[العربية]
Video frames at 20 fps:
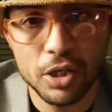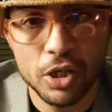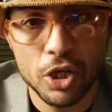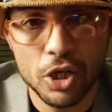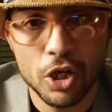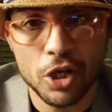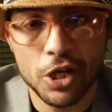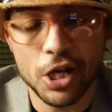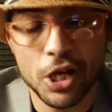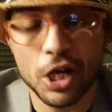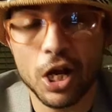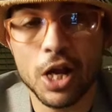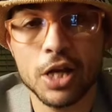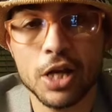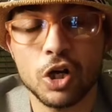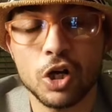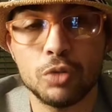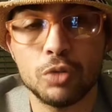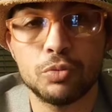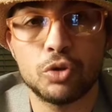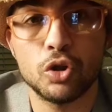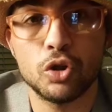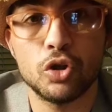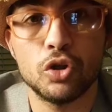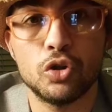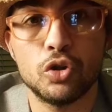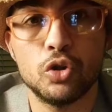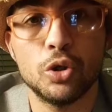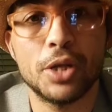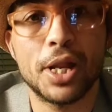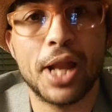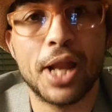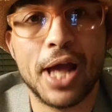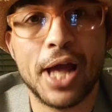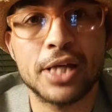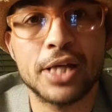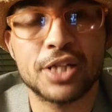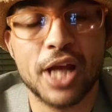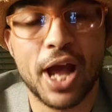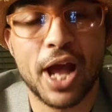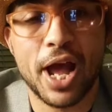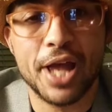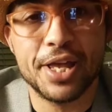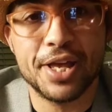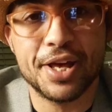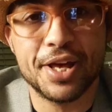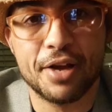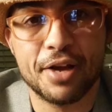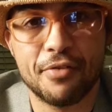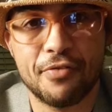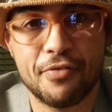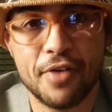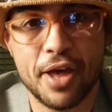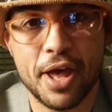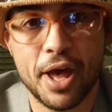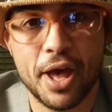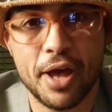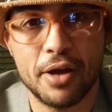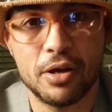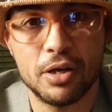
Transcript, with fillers: لذلكم تريدون العيش حياة رفاهة